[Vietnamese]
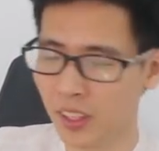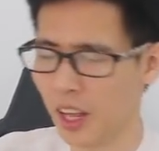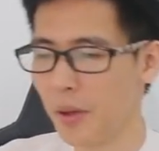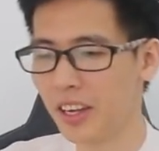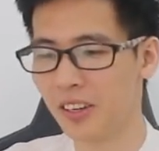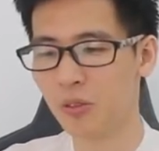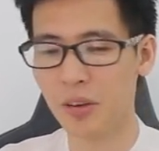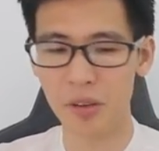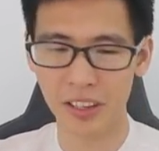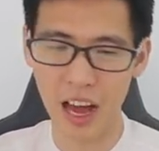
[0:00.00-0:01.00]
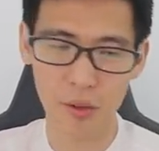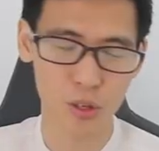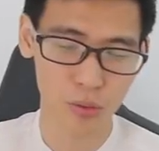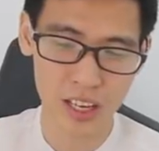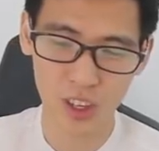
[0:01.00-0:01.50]
Năm hai nghìn không trăm mười tám thì
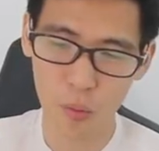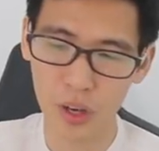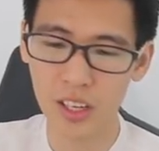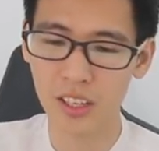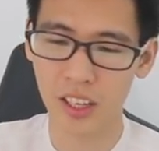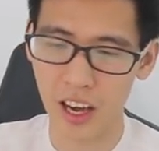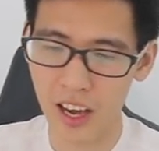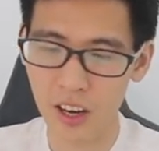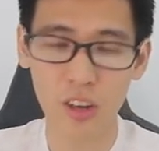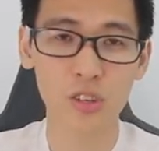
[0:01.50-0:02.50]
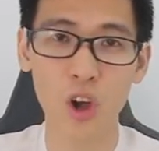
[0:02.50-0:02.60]
chúng ta sẽ có một cái thiết kế nó